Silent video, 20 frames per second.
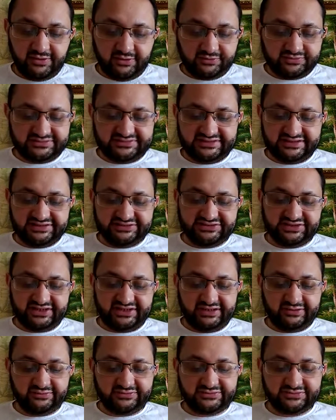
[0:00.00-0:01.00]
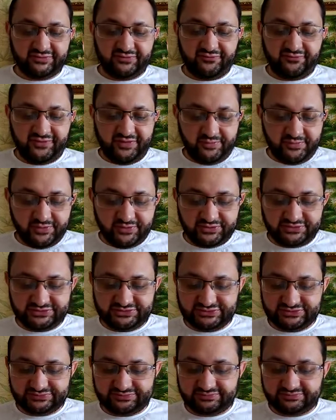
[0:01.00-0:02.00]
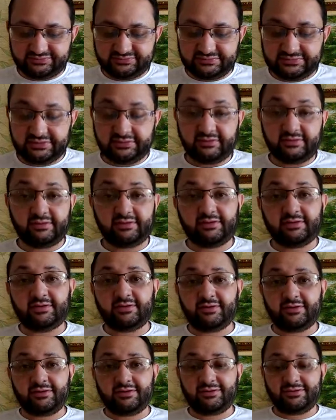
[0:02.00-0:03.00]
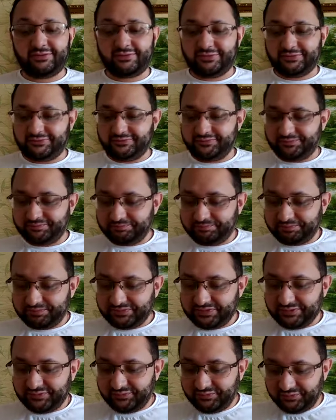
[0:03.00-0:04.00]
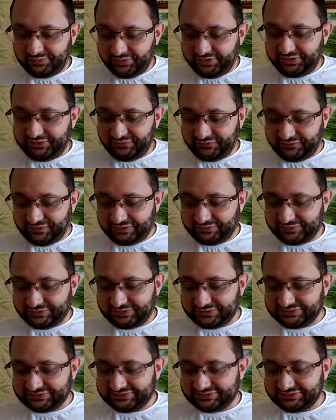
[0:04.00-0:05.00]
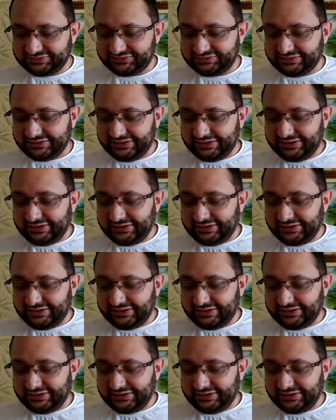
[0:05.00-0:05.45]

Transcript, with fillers: Ou seja, eu sou famoso. Oh, muito famoso.